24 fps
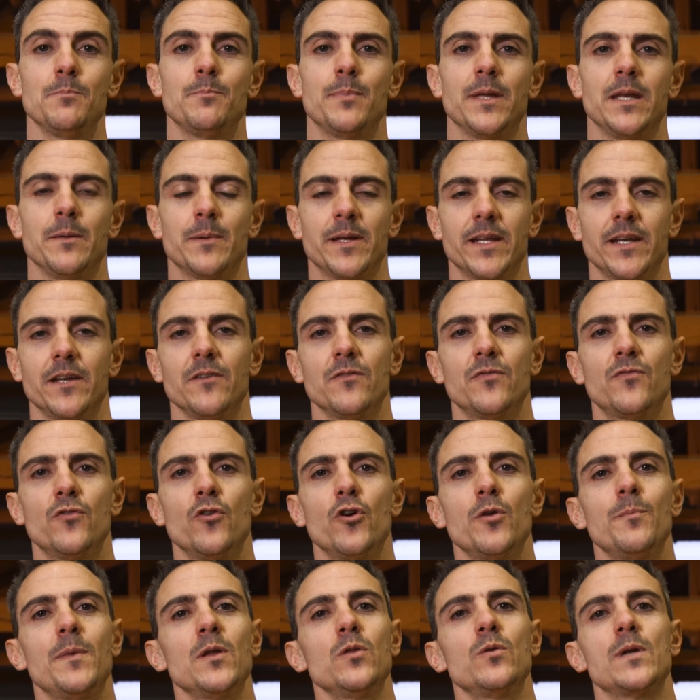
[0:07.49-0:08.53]
per rimanere in
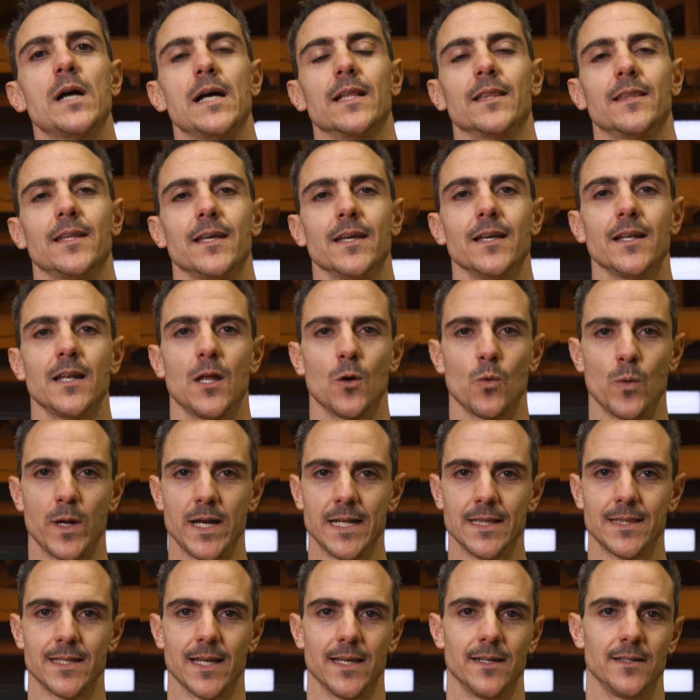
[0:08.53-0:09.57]
forma durante la
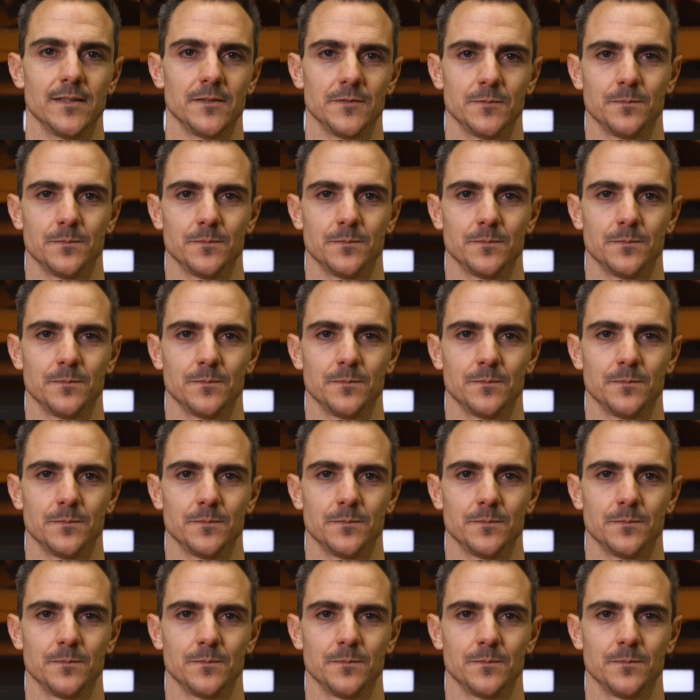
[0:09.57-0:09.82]
quarantena.